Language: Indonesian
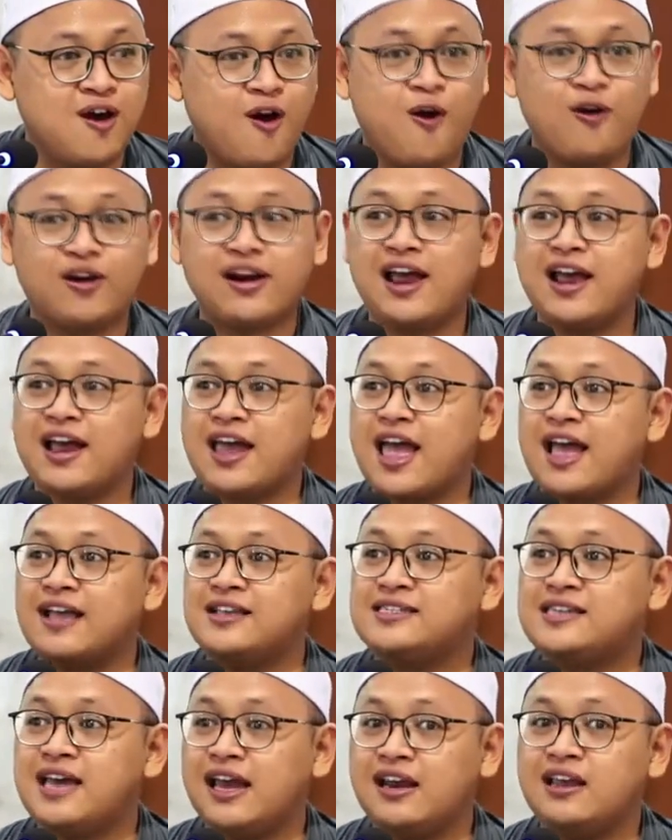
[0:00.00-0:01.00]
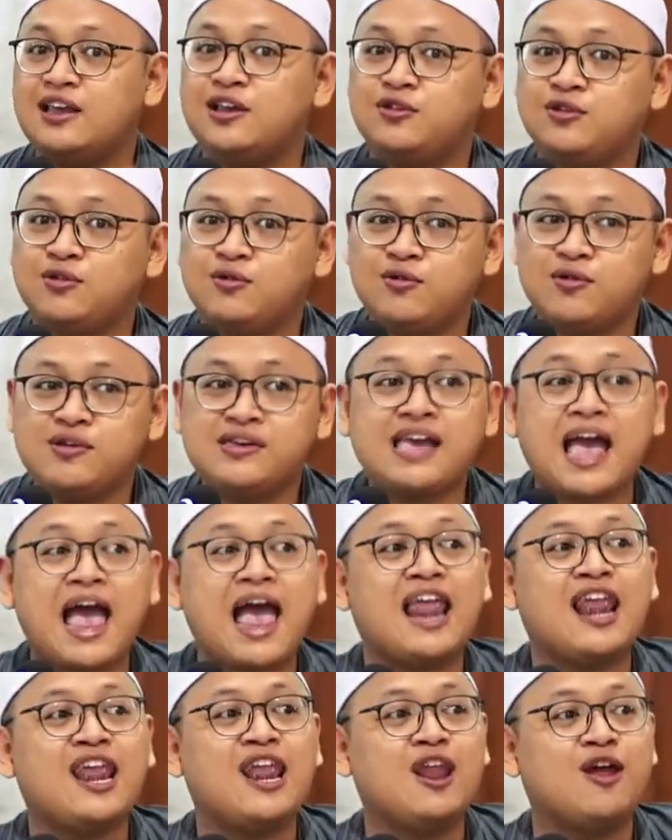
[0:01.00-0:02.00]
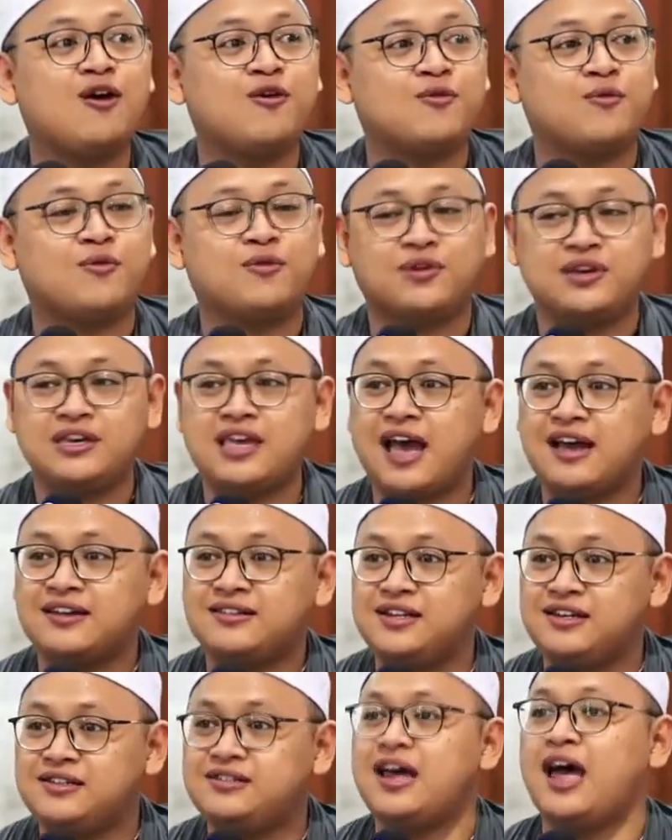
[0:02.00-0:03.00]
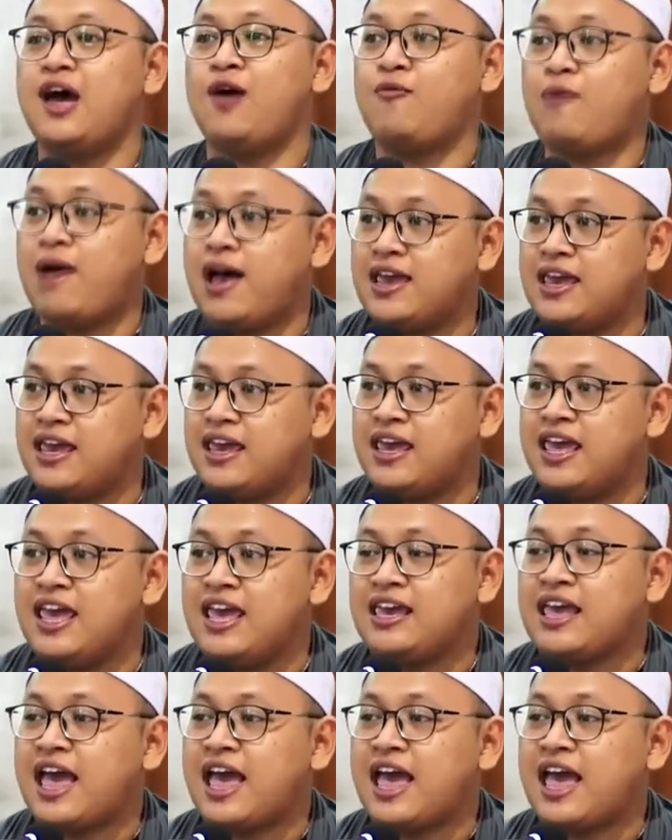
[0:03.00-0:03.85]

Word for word: Orang ngajar itu kalau yang didakwai,